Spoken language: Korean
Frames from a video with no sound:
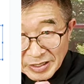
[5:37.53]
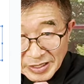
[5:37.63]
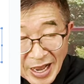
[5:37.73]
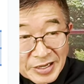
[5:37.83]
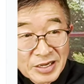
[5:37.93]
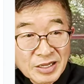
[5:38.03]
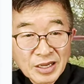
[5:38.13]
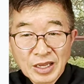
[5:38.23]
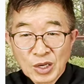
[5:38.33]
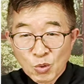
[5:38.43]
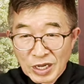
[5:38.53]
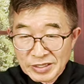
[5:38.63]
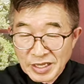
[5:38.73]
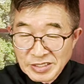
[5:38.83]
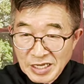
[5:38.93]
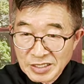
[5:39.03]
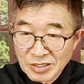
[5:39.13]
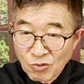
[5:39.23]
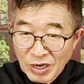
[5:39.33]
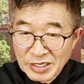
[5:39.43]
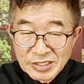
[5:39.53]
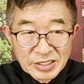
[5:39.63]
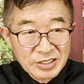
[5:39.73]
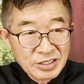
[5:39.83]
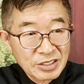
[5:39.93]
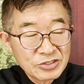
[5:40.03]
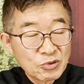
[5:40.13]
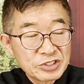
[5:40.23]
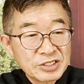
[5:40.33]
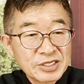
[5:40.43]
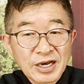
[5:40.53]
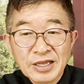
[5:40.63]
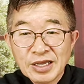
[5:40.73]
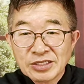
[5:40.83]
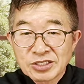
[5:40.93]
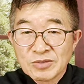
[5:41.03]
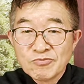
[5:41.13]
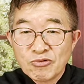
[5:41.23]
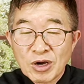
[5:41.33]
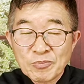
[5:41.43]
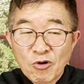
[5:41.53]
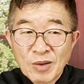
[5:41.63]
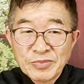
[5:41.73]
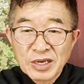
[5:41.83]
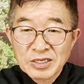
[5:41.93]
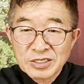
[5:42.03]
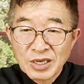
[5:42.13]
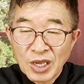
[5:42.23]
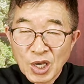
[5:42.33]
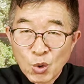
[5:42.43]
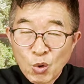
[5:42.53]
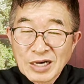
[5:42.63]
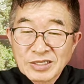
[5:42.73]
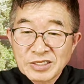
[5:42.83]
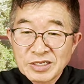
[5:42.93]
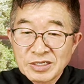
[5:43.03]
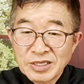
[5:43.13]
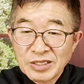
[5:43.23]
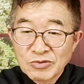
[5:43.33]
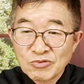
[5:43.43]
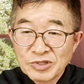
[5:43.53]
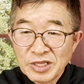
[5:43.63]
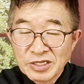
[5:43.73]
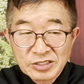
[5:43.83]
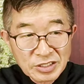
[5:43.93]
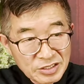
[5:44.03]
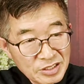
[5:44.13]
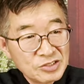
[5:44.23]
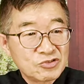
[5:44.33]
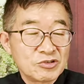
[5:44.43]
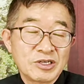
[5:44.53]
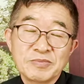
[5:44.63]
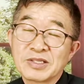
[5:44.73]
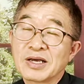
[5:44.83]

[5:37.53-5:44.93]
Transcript: 당일 관내사전 관내사전 거소선상 전부가 포함된 것이 확정된 국내 선거인수입니다.